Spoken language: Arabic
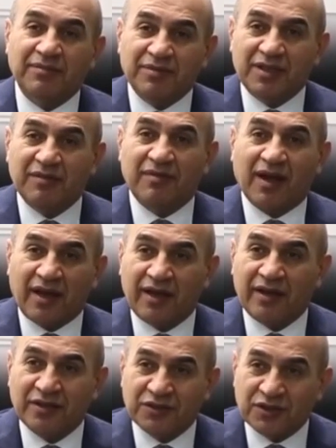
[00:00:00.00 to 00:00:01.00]
نبدي
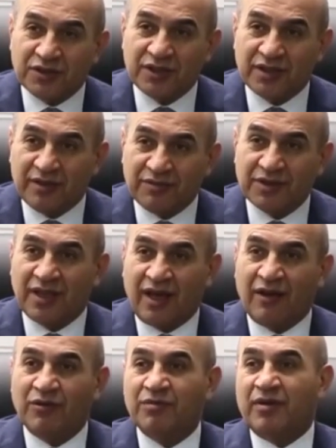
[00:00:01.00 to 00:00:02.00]
مرحلة جديدة في
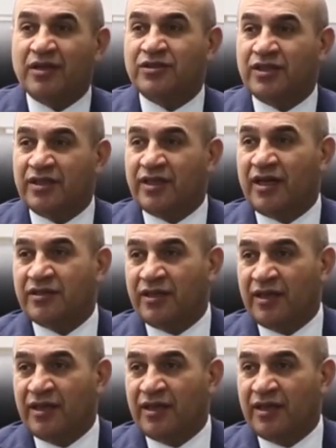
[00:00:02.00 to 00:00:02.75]
التعاون مع الشركات